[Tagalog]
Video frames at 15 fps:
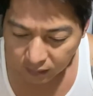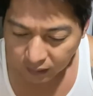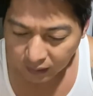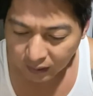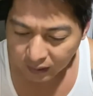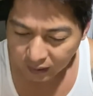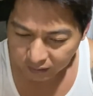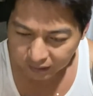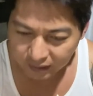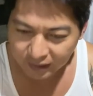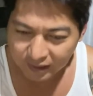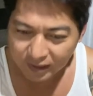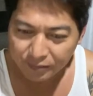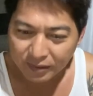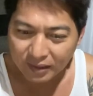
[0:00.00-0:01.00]
Eh, ganun
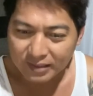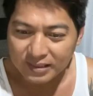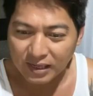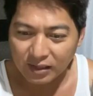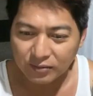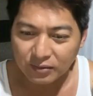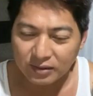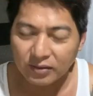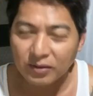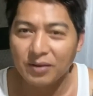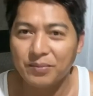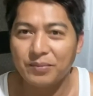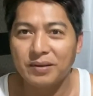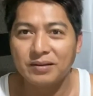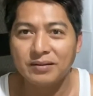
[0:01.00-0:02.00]
talaga mag-asawa, no ka
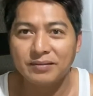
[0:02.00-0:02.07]
ba?